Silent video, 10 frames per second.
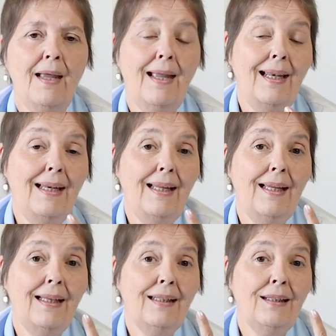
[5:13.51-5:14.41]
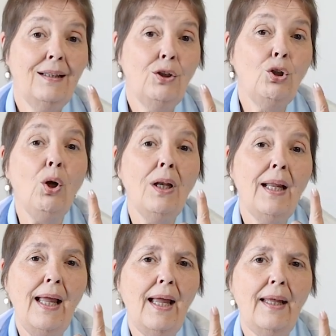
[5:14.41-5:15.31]
ele
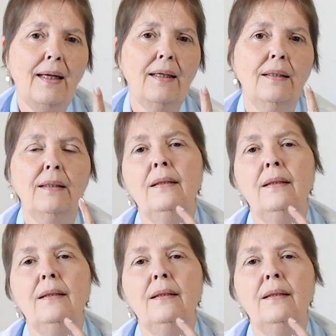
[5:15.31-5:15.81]
tolera